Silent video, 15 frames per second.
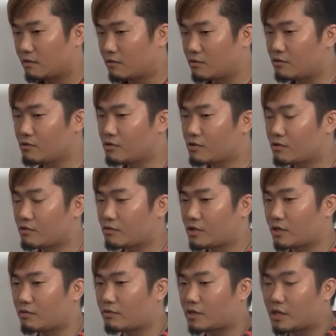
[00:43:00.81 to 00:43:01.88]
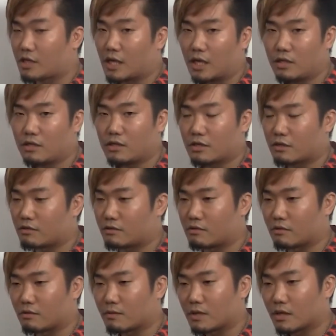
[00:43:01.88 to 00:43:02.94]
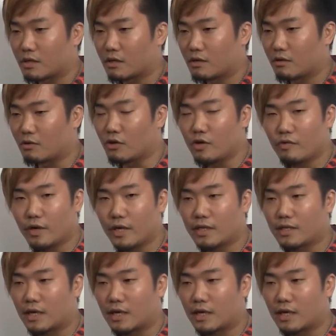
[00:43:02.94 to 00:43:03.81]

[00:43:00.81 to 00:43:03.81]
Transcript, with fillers: 優勝した時に何人来んのお祝い